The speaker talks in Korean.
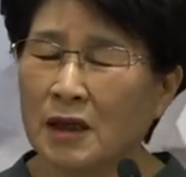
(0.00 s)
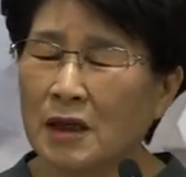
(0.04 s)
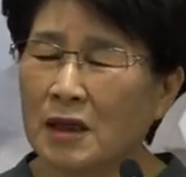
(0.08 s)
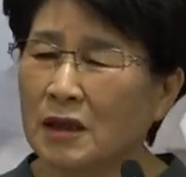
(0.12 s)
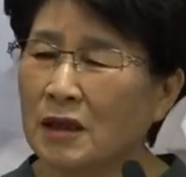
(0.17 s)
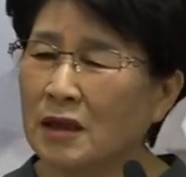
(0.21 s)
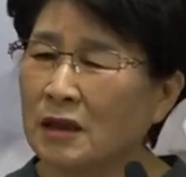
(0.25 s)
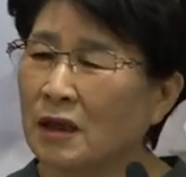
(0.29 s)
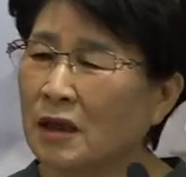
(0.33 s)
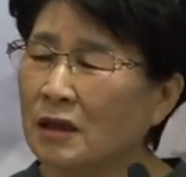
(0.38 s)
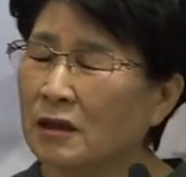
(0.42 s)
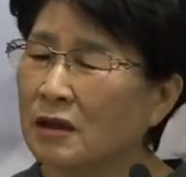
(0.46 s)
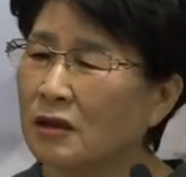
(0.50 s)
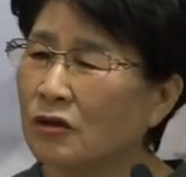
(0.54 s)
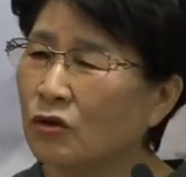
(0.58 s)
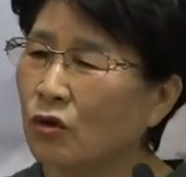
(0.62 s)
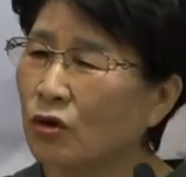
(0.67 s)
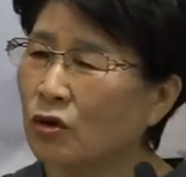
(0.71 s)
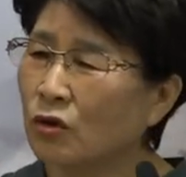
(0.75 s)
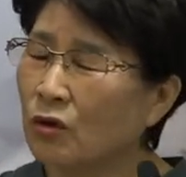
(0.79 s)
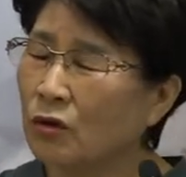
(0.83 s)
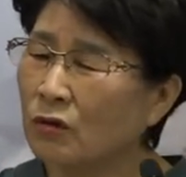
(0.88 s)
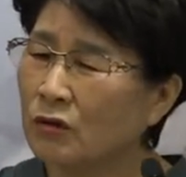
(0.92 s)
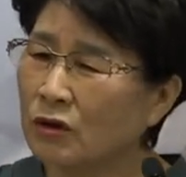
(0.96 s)
그러니까 그
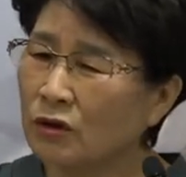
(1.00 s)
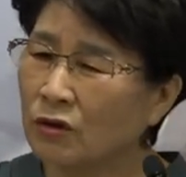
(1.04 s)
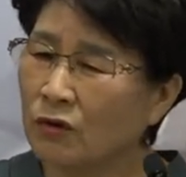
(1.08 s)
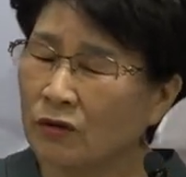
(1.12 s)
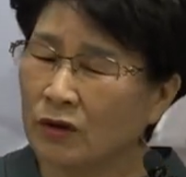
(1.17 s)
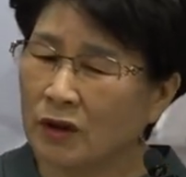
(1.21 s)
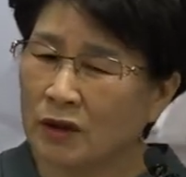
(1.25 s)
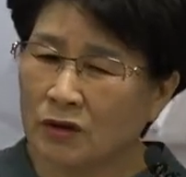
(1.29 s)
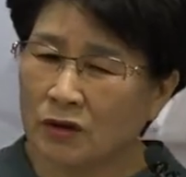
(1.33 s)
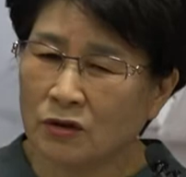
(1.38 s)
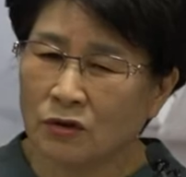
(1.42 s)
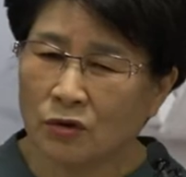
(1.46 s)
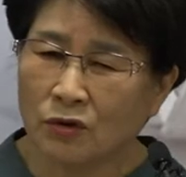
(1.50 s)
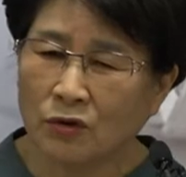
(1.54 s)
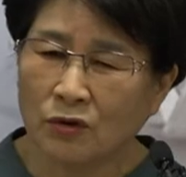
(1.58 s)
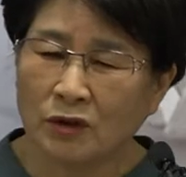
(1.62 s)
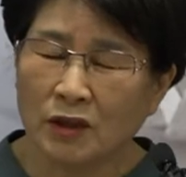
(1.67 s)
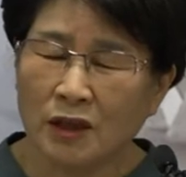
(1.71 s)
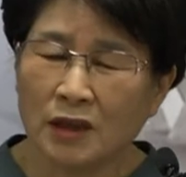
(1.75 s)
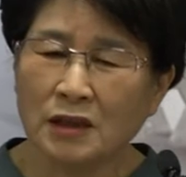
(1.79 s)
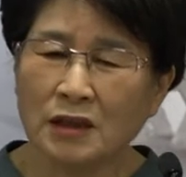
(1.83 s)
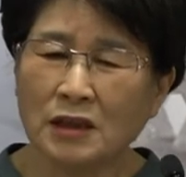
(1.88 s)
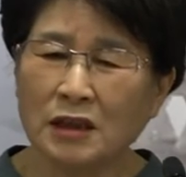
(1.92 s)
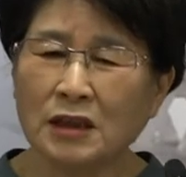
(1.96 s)
고통을 통해서
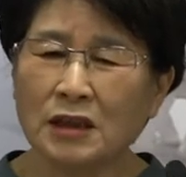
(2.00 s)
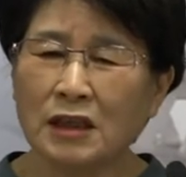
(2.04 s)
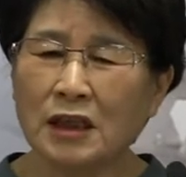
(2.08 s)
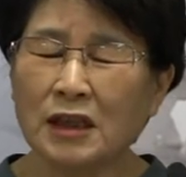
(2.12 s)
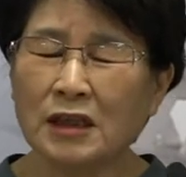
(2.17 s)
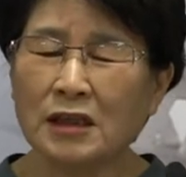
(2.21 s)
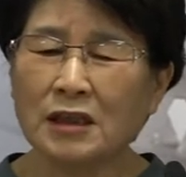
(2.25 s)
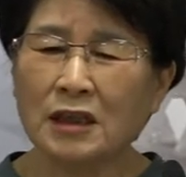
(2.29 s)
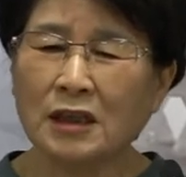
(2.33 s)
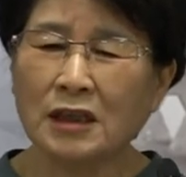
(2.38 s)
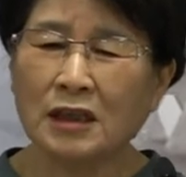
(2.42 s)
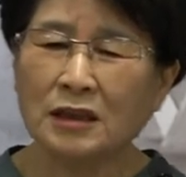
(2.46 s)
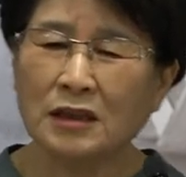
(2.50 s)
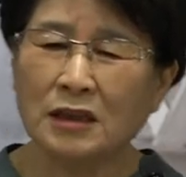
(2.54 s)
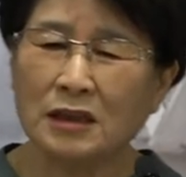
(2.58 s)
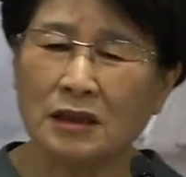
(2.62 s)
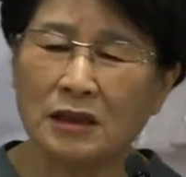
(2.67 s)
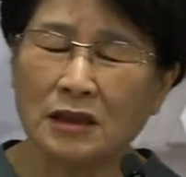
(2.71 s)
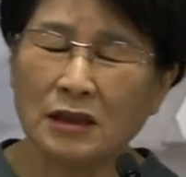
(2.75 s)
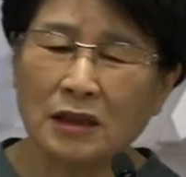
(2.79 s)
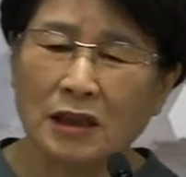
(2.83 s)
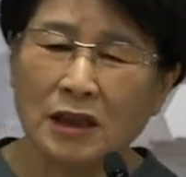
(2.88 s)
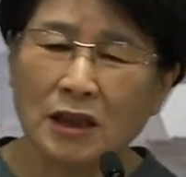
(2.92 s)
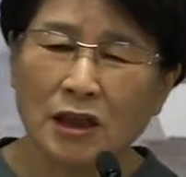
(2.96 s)
또다시 내
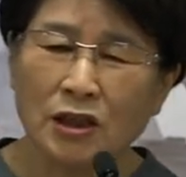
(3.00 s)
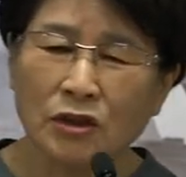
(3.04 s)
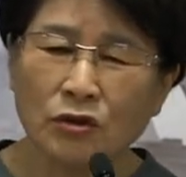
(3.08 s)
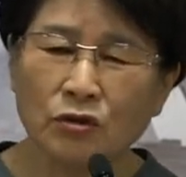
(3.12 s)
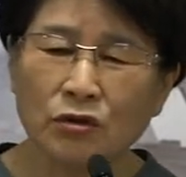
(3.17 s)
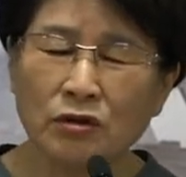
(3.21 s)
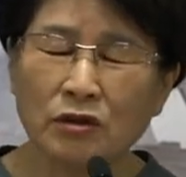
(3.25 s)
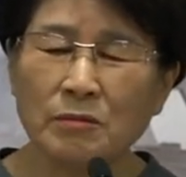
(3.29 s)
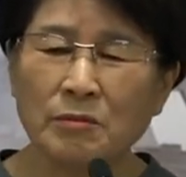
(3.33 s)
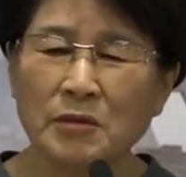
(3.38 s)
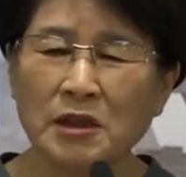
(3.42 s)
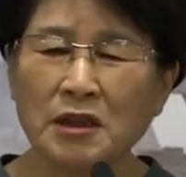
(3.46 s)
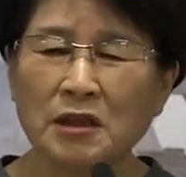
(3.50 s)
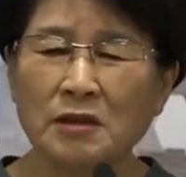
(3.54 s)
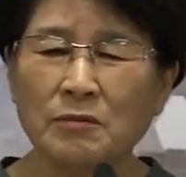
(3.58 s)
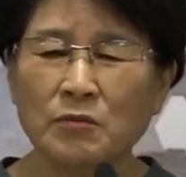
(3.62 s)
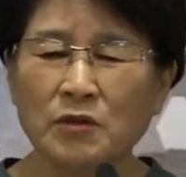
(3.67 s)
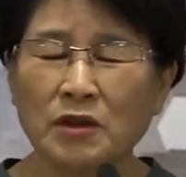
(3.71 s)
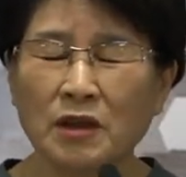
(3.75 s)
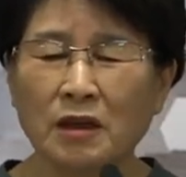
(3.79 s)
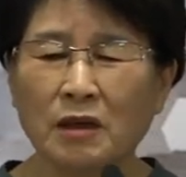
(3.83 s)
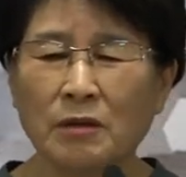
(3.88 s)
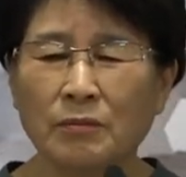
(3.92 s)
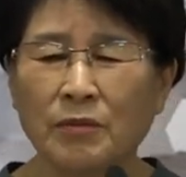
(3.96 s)
자신이 주님의
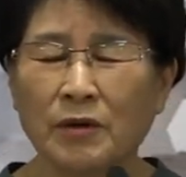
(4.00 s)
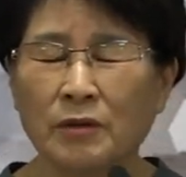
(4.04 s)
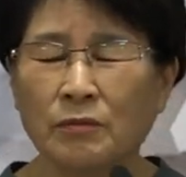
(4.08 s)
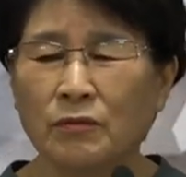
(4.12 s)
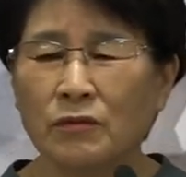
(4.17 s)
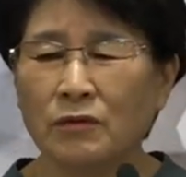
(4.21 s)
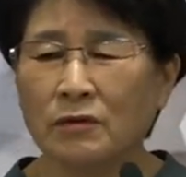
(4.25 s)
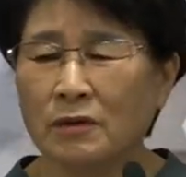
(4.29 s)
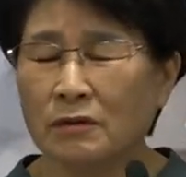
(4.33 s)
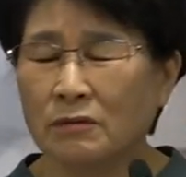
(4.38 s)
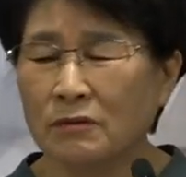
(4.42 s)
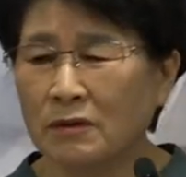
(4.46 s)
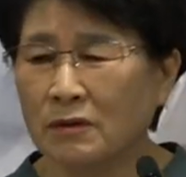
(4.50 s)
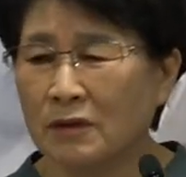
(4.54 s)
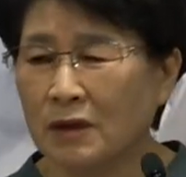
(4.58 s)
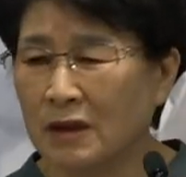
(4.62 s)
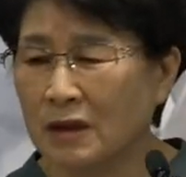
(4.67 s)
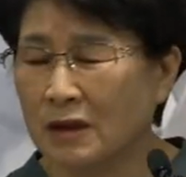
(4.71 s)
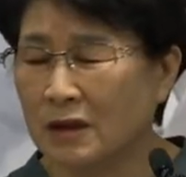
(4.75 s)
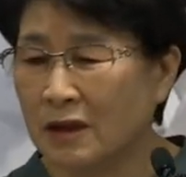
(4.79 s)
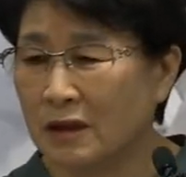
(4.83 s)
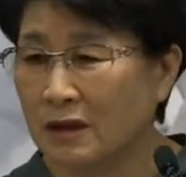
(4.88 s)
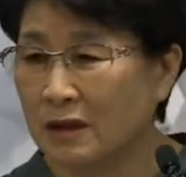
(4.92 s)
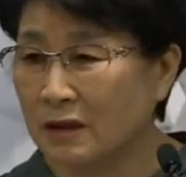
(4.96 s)
십자가 앞에 무릎
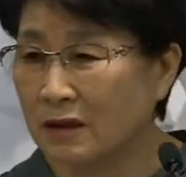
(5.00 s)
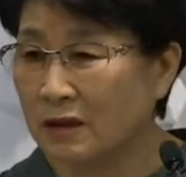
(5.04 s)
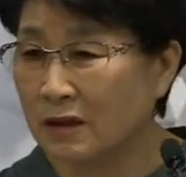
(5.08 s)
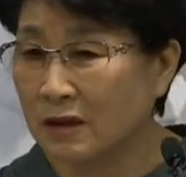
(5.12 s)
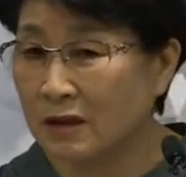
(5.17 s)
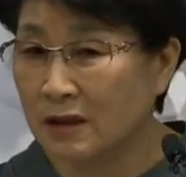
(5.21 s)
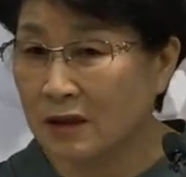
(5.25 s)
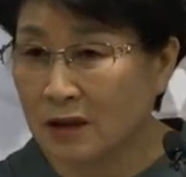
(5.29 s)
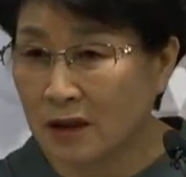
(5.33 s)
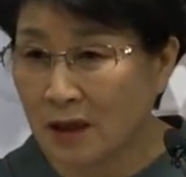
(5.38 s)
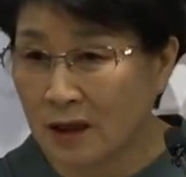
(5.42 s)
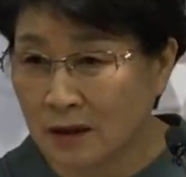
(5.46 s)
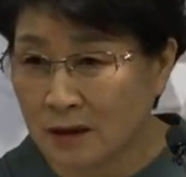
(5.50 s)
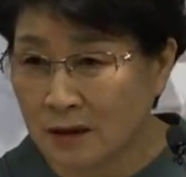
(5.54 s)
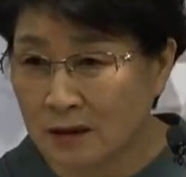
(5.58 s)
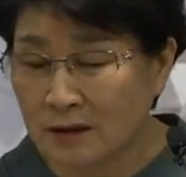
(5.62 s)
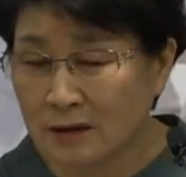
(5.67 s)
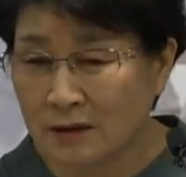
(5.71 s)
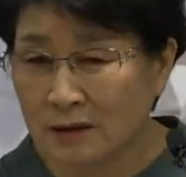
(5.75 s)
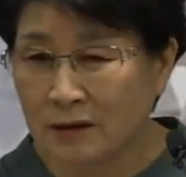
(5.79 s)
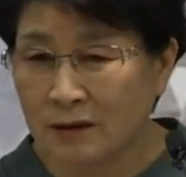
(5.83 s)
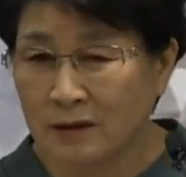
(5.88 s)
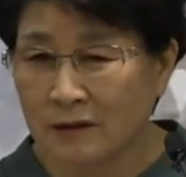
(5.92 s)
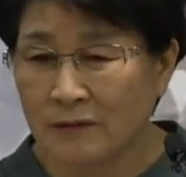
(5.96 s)
꿇어야 되는 일이
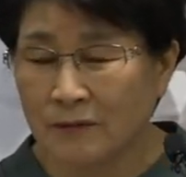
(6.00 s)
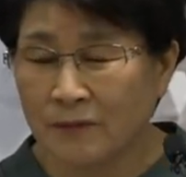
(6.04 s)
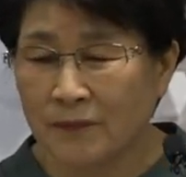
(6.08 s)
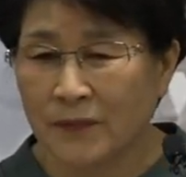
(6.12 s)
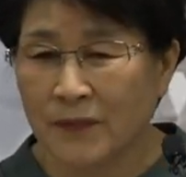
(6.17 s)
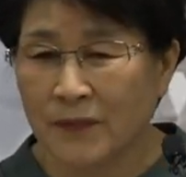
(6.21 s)
생기지요.